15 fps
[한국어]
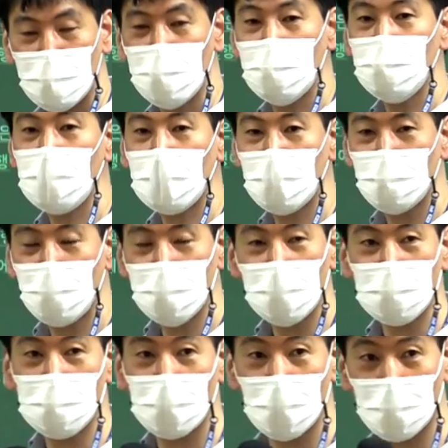지점장이 높아,
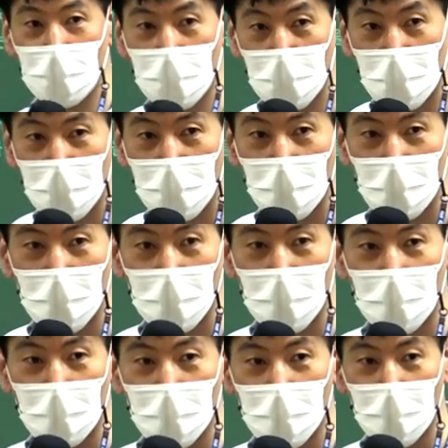은행장이 높아.
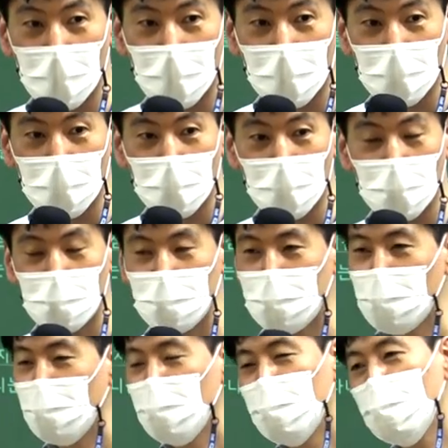그렇지
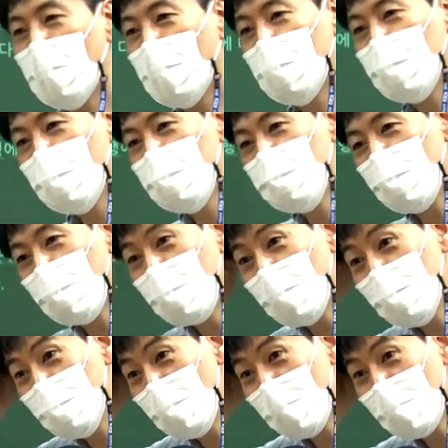저는 은행 안 다녀서
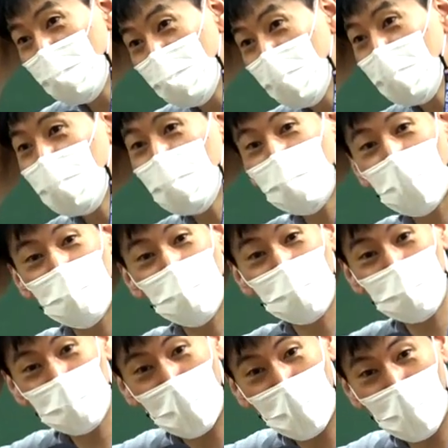모르겠는데요. 뭐 이렇게 되면 할 말
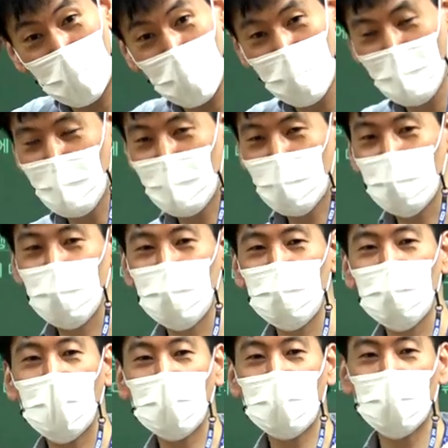없다. 어,
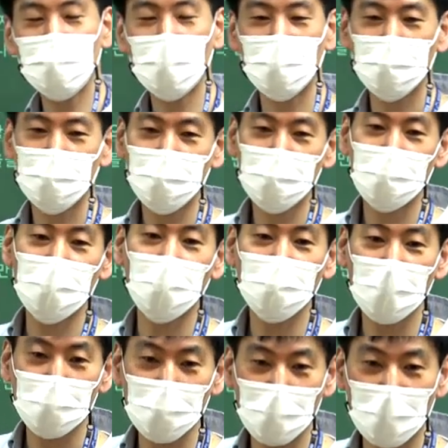이야기라면
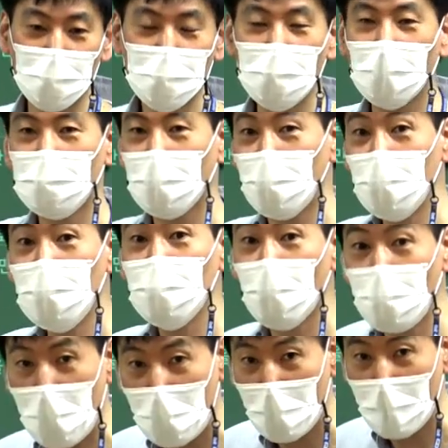지점장보다는 은행장이 훨씬
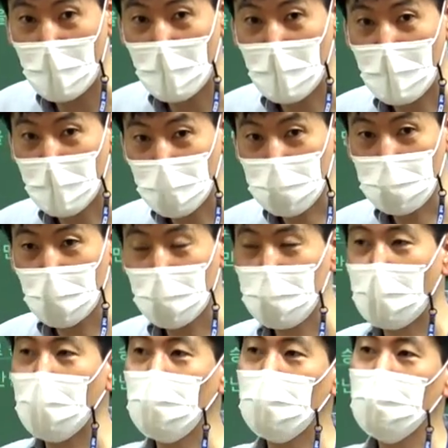높아. 맞지?
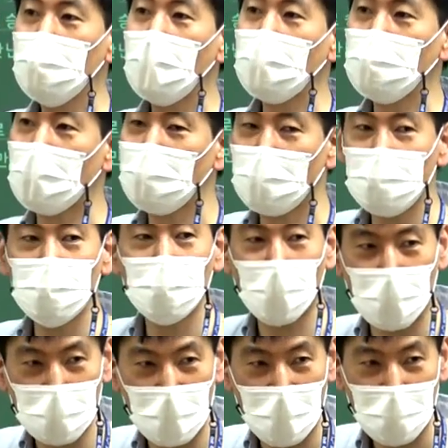나도 은행장 됐으면
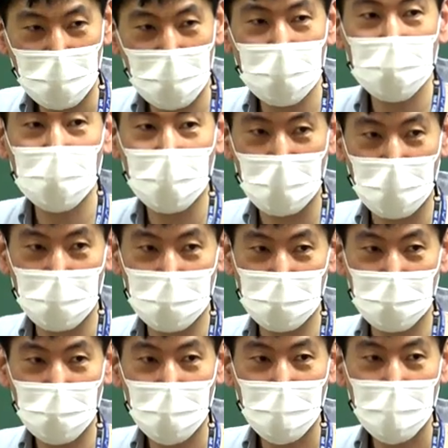좋겠다. 이렇게 생각하는
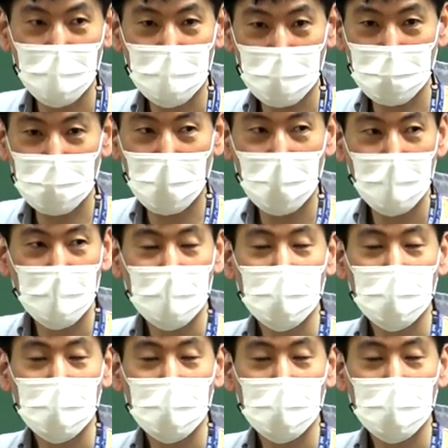거지. 대체